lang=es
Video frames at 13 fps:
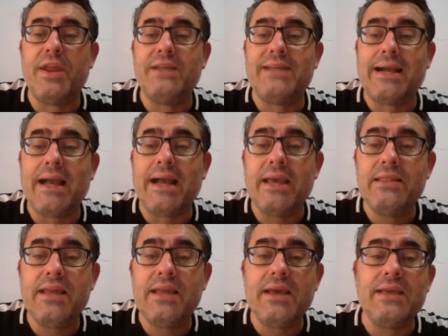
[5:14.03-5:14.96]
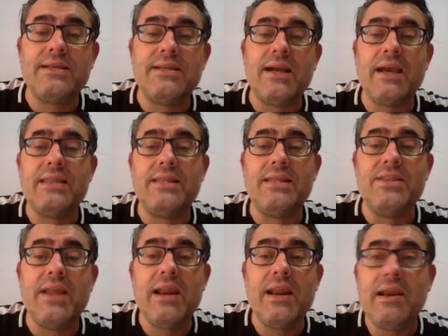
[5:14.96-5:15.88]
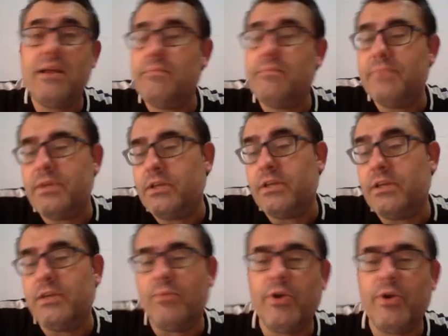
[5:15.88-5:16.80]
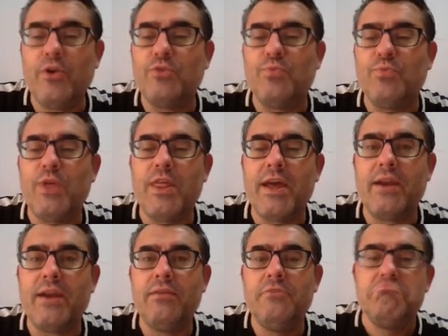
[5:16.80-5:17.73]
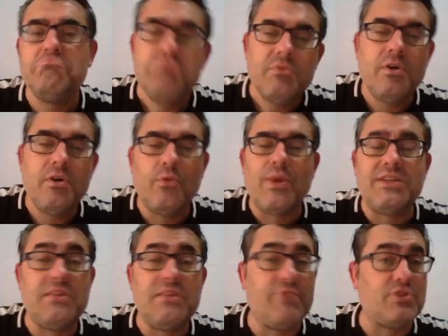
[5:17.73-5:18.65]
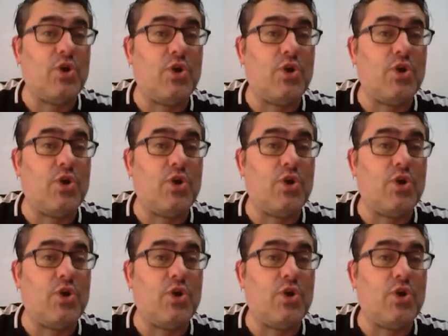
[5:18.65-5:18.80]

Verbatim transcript: esa cajita y esa cajita tirarla y bueno, nos puede dar unas cifras.